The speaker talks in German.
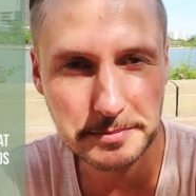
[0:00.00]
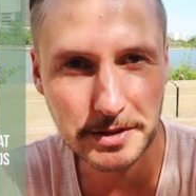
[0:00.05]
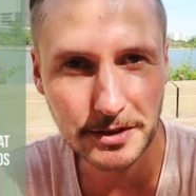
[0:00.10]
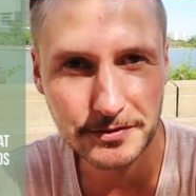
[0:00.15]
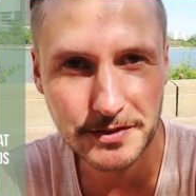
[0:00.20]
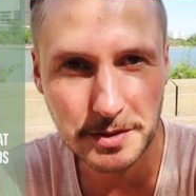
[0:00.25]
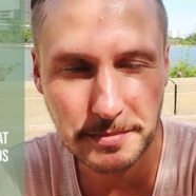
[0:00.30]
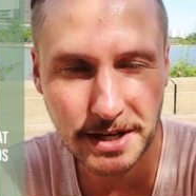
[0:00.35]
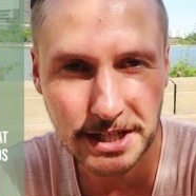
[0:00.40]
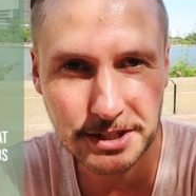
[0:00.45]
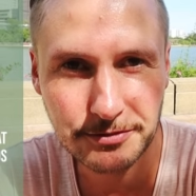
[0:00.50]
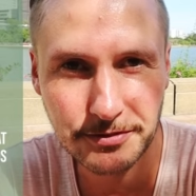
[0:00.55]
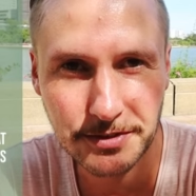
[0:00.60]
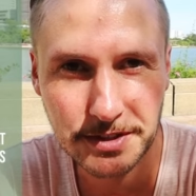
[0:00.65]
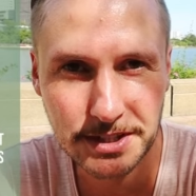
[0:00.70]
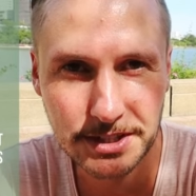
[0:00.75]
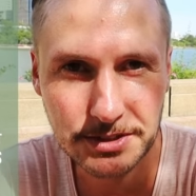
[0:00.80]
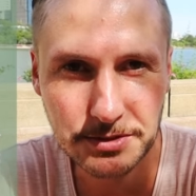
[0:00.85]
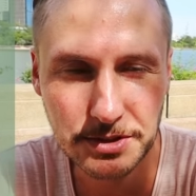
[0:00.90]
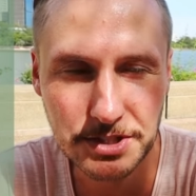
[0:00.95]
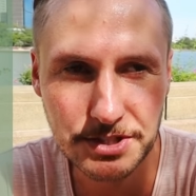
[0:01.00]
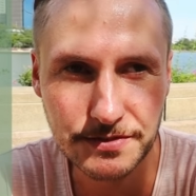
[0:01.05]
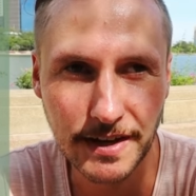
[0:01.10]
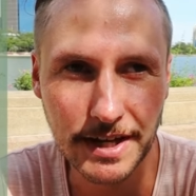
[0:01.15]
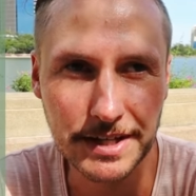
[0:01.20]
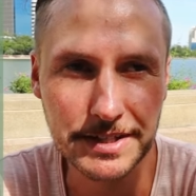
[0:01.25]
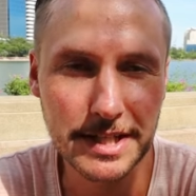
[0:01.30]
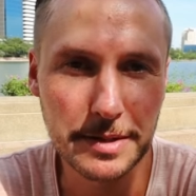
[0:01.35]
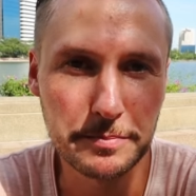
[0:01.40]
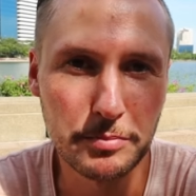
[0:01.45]
die man auf dem Markt findet und es
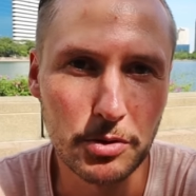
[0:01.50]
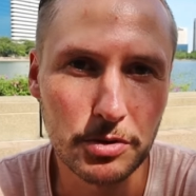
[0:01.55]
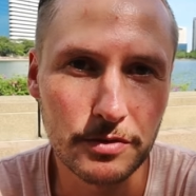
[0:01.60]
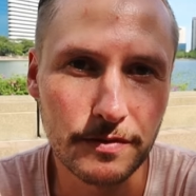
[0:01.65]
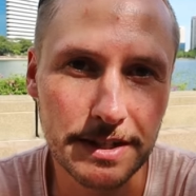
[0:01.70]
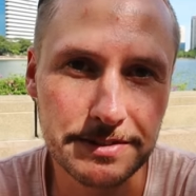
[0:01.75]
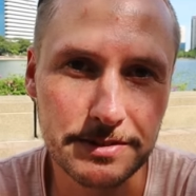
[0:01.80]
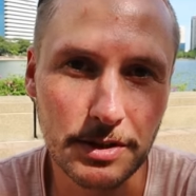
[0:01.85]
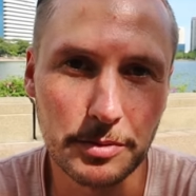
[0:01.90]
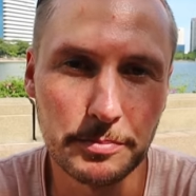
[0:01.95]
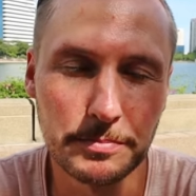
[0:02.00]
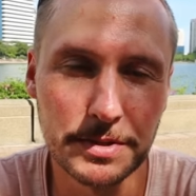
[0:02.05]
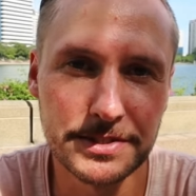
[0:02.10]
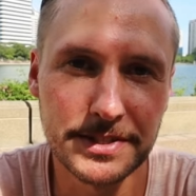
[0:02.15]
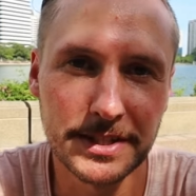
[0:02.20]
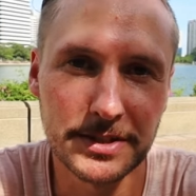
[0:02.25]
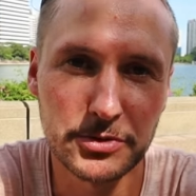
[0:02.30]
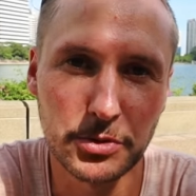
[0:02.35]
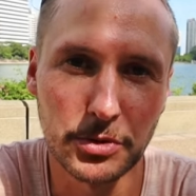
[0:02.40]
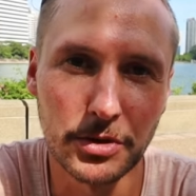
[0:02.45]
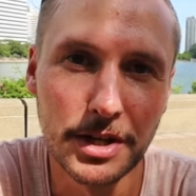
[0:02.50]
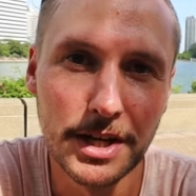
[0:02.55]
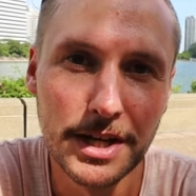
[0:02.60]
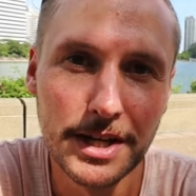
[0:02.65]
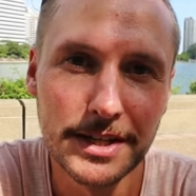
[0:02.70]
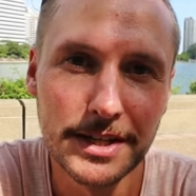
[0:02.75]
war in dem Punkt war es auch ein bisschen so